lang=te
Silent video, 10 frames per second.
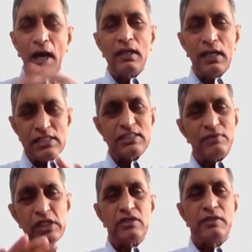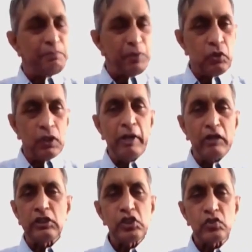పాలన అస్తవ్యస్తమైంది ఇప్పుడు కూడా
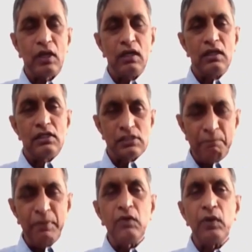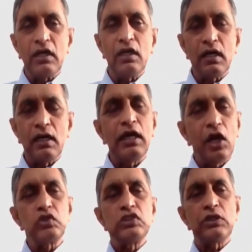మనం అర్థం చేసుకోవాలి సంపన్న వర్గాలు కానీ
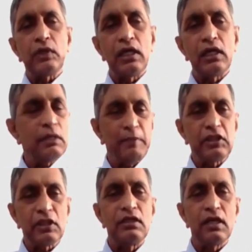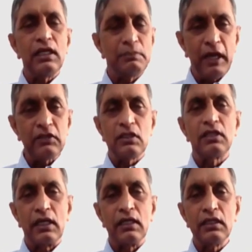ఆలోచించే వర్గాలు కానీ పత్రికలు కానీ
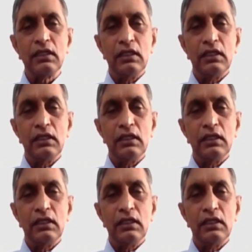పార్టీలు కానీ